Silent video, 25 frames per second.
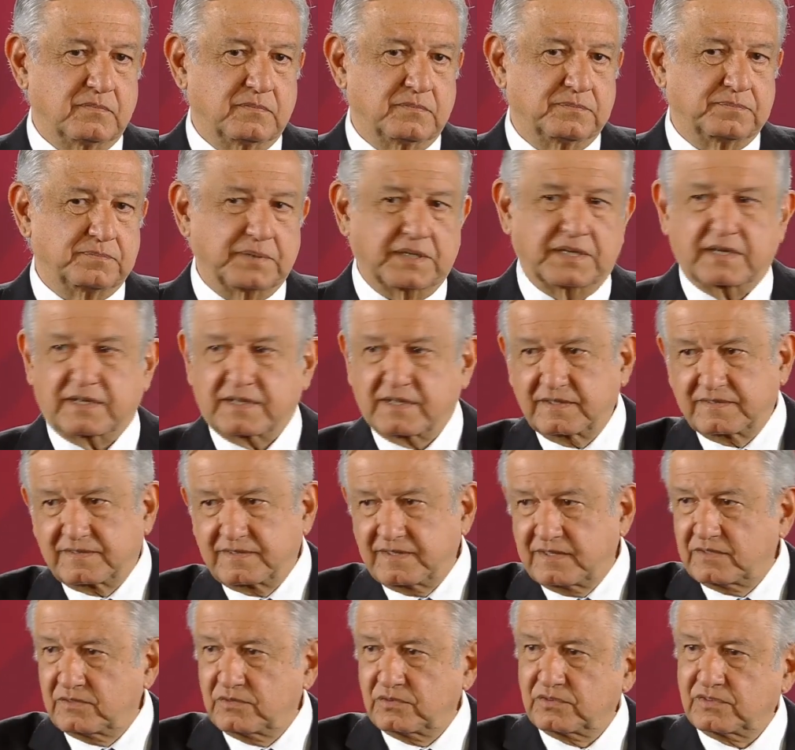para que
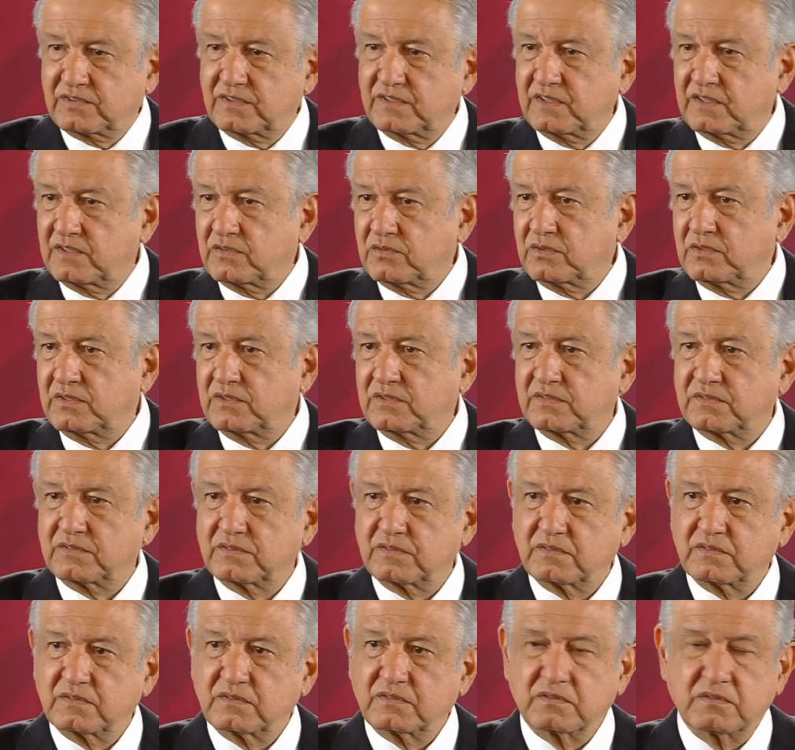sean los senadores
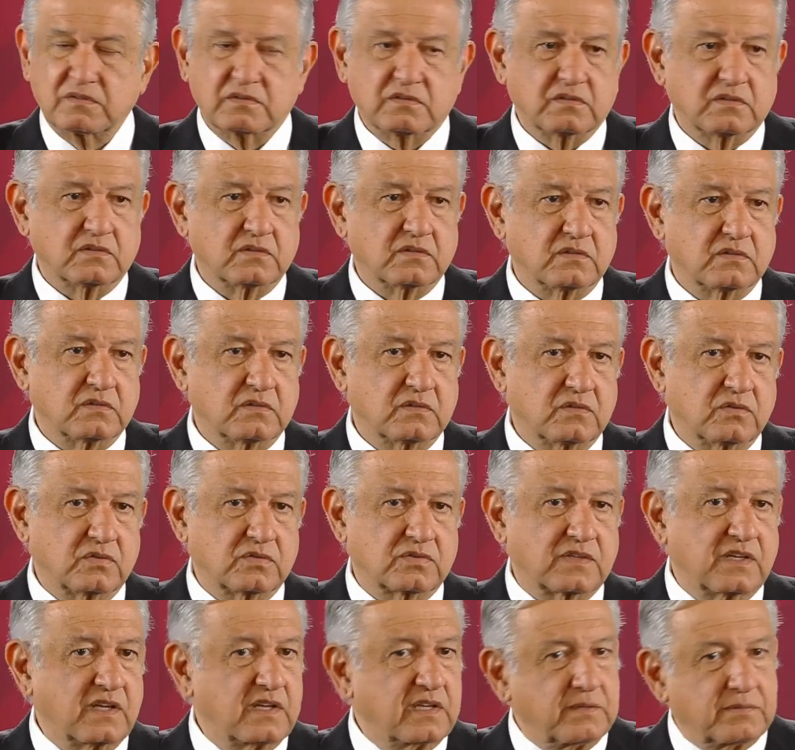
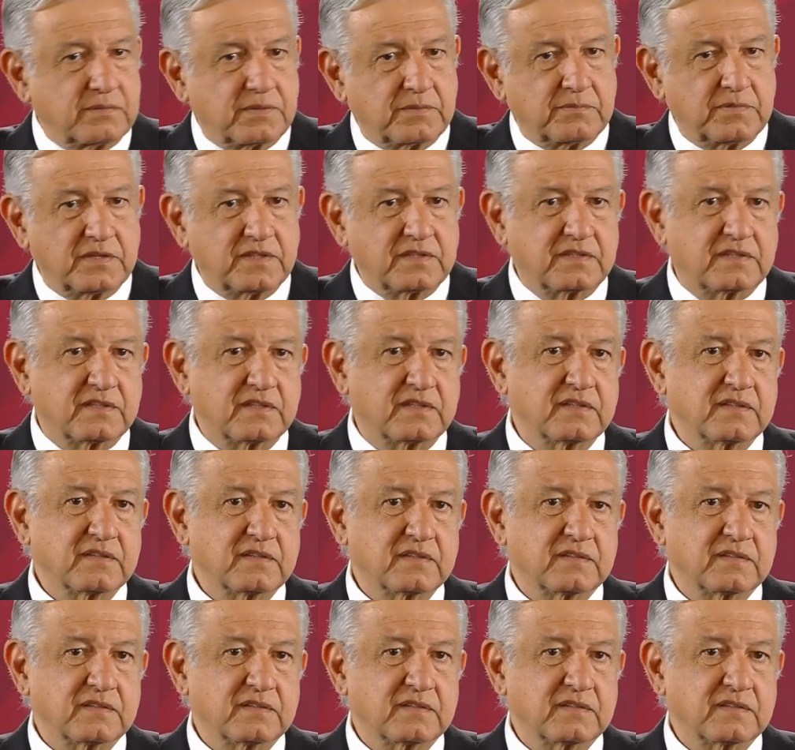los que libremente